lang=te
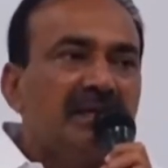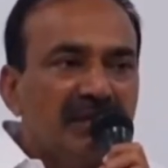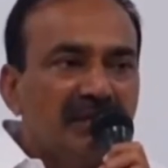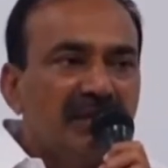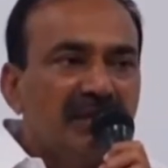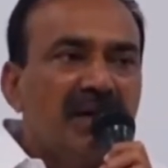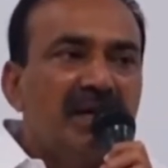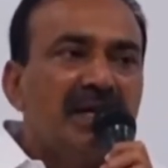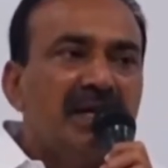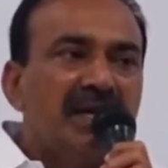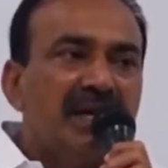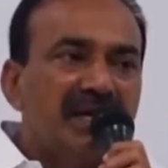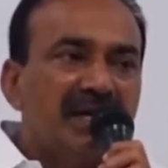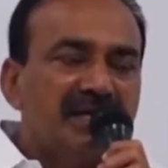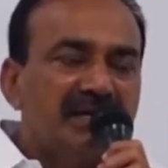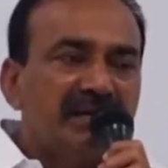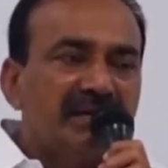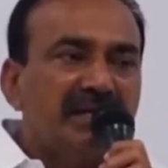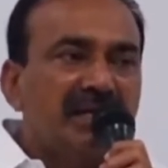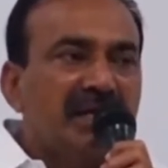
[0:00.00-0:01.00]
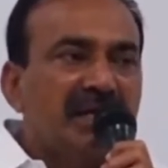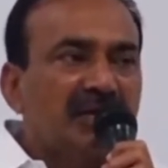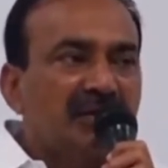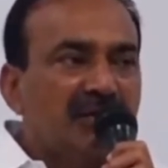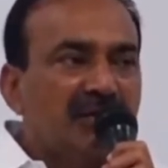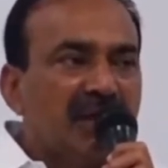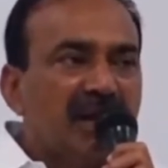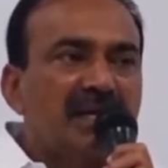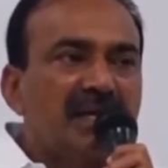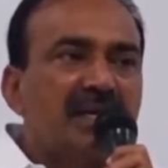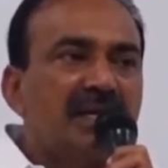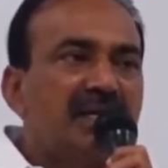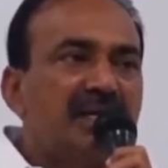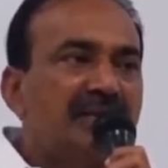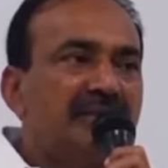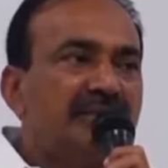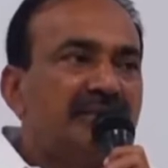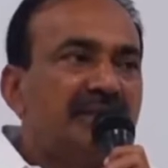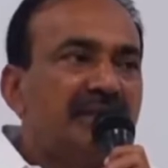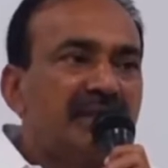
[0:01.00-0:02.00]
ఇవాళనే హర్షవర్ధన్ గారితో
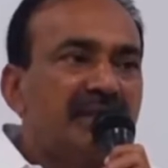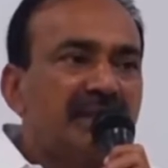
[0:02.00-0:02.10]
మాట్లాడినాం